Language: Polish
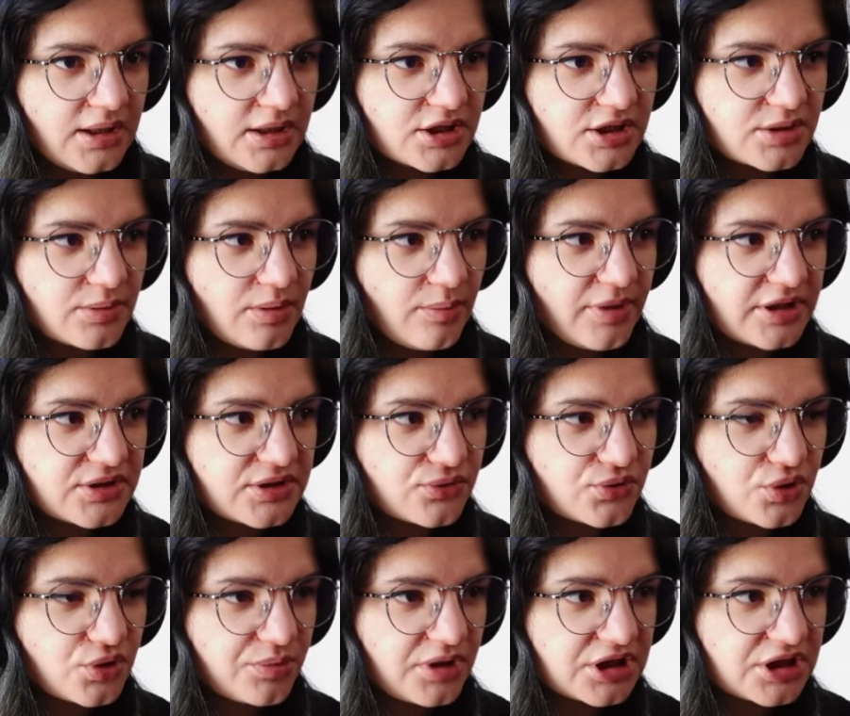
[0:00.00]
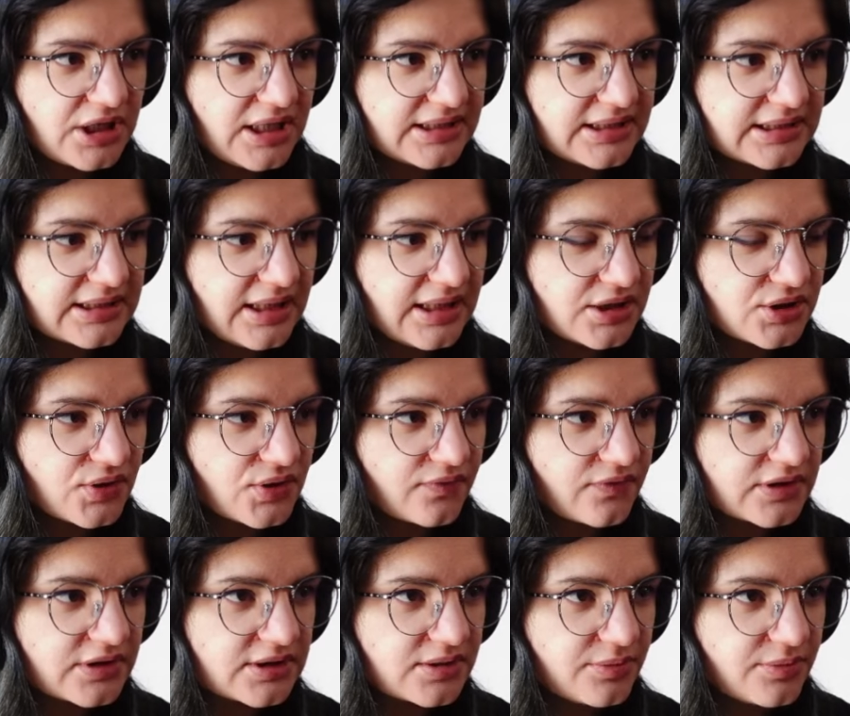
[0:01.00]
Jeszcze mam bardzo dużo mieszanych nasion,
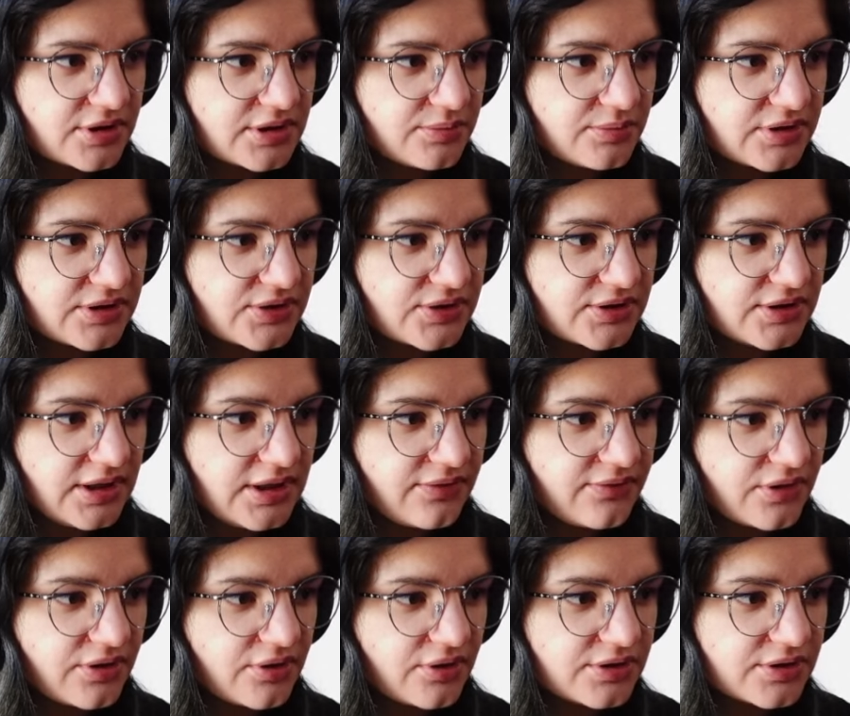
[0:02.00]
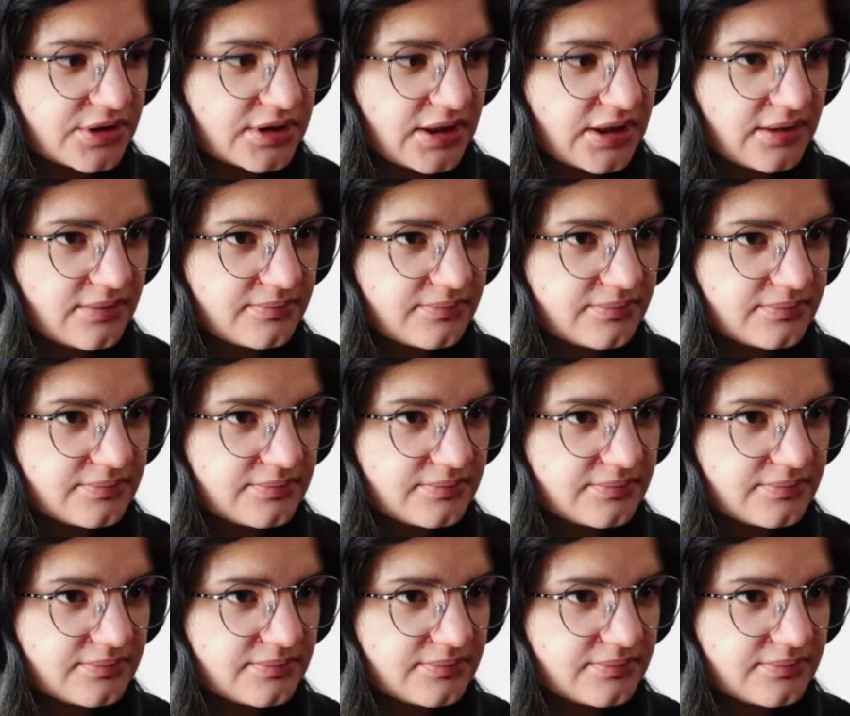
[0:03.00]
więc zobaczymy, co z nich wyrośnie.